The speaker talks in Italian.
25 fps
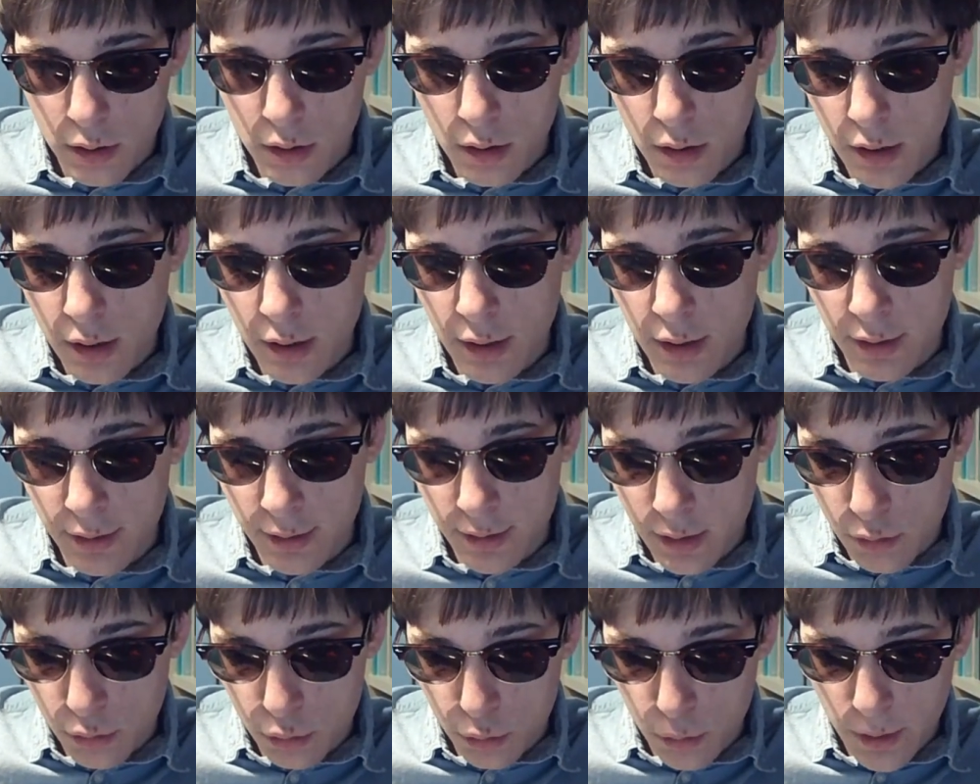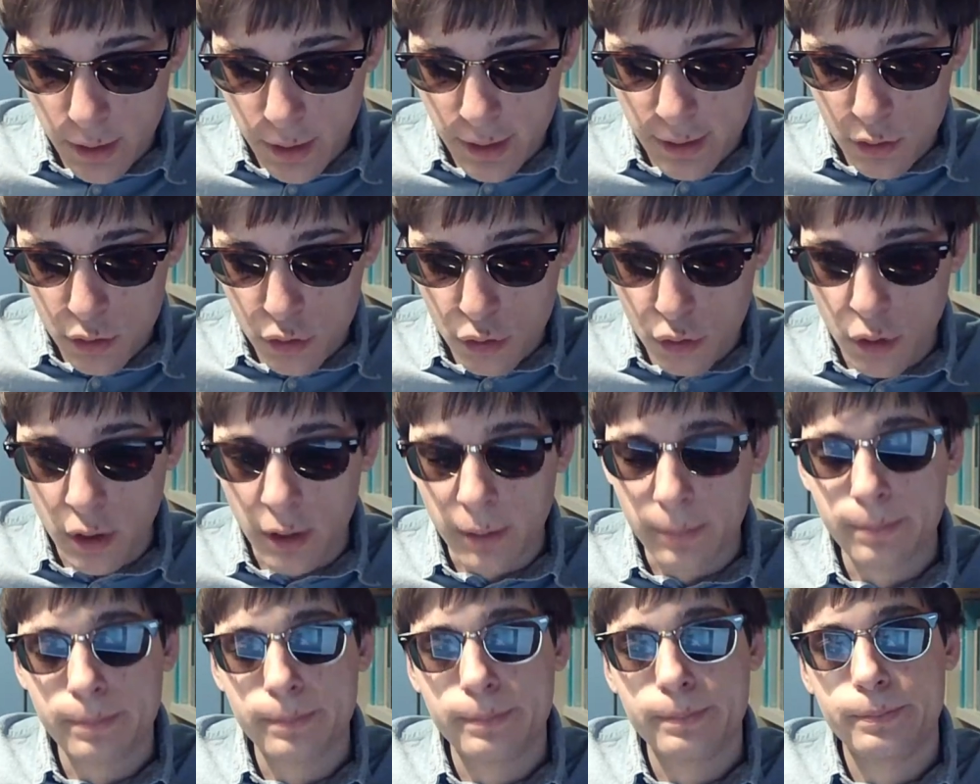all'interno di una canzone,
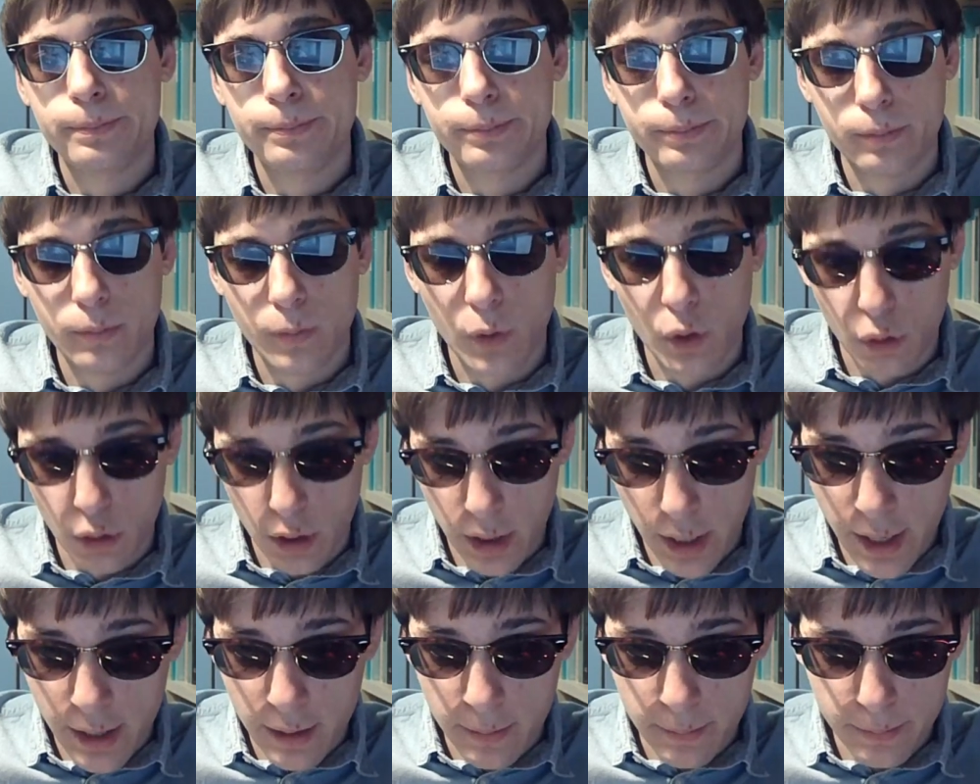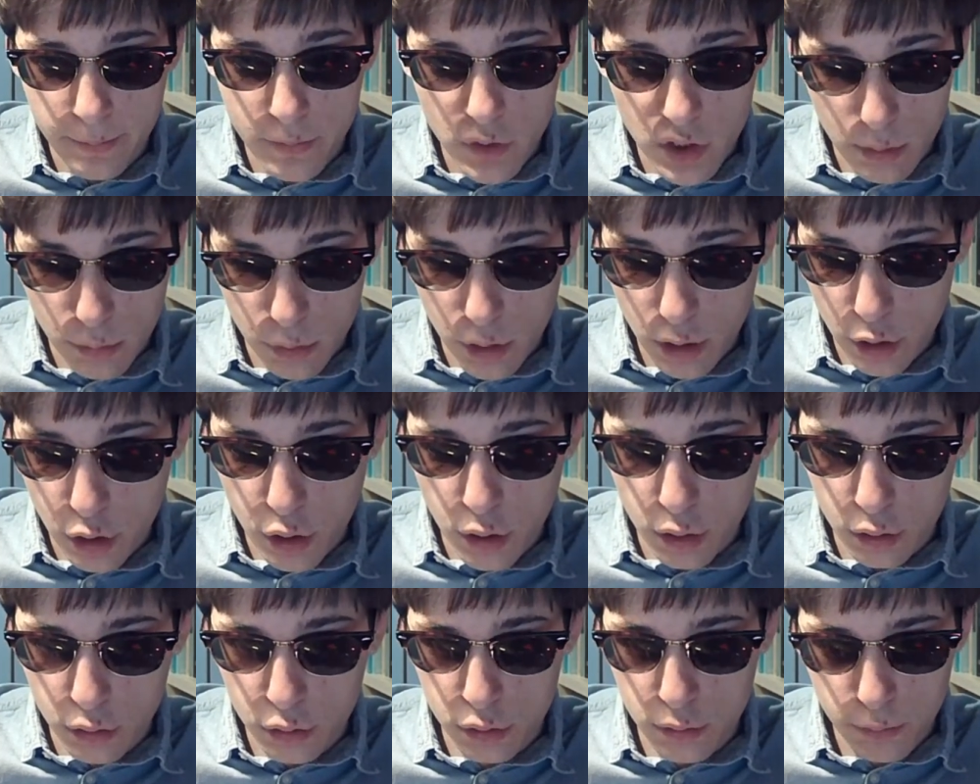ok? Siamo
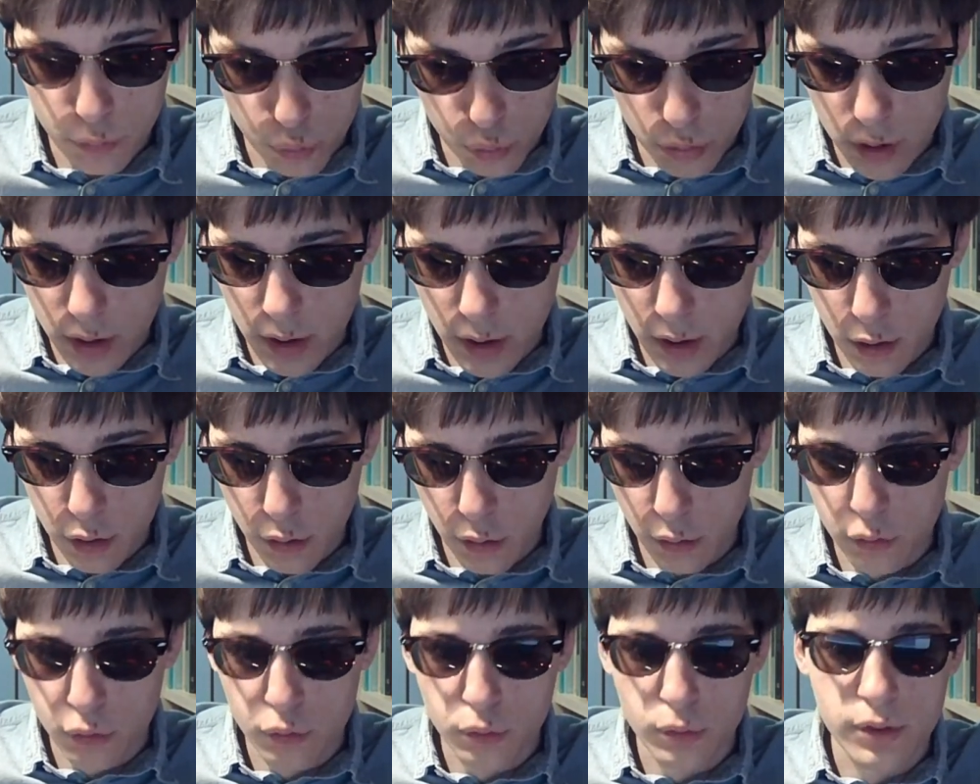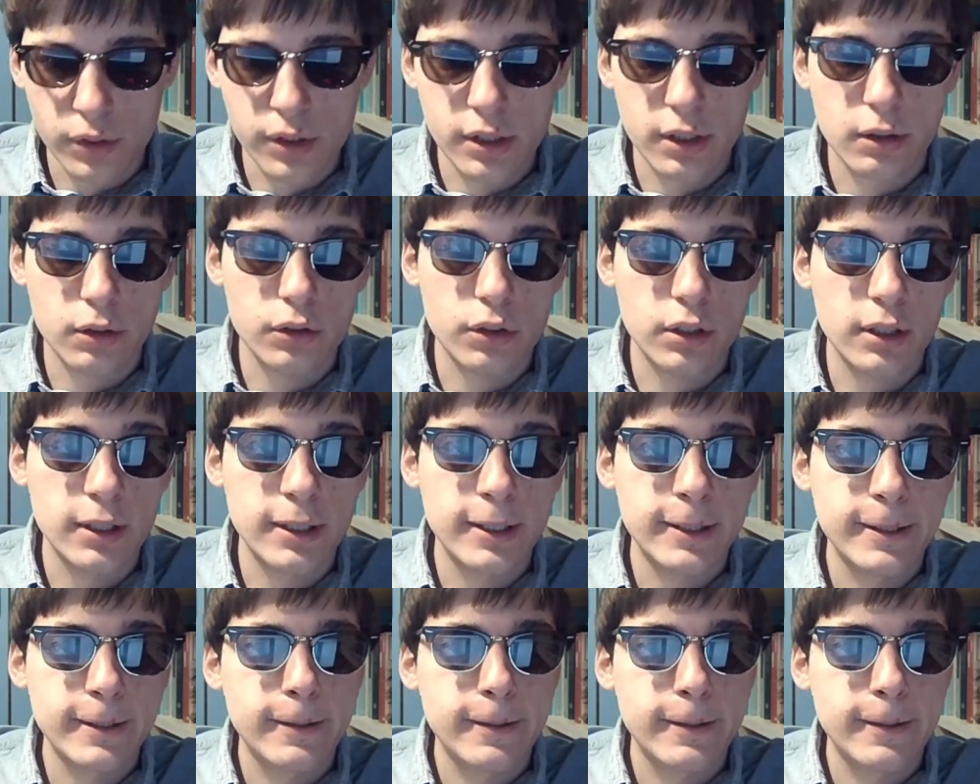d'accordo? Tutti d'accordo su questa cosa.